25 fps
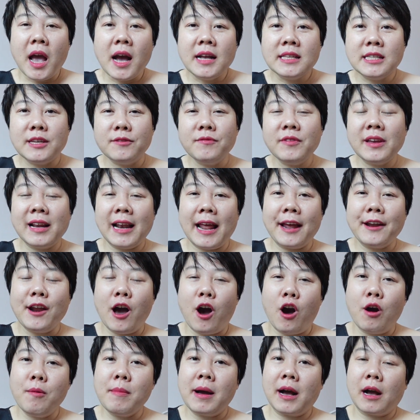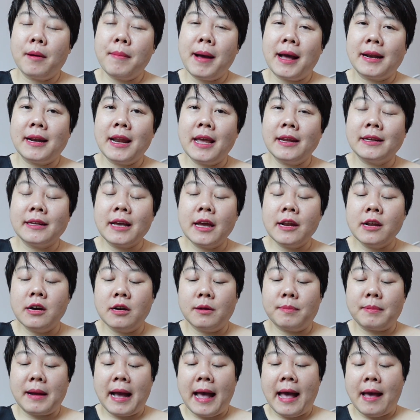chính vì lẽ đó mà các bạn nên kết
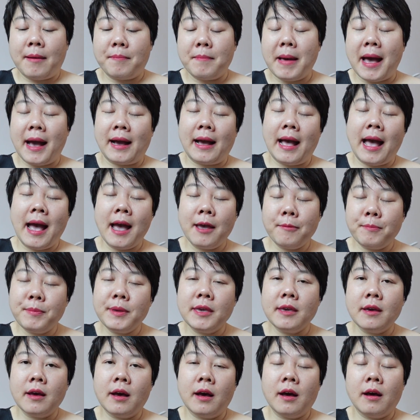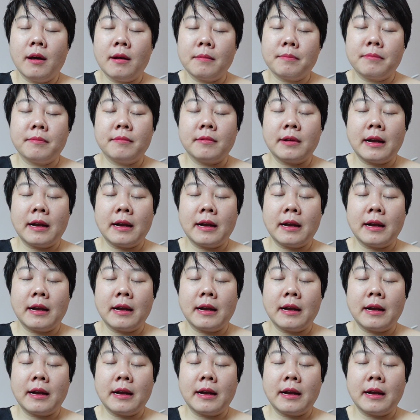hợp cả bảng IPA uh, ờ,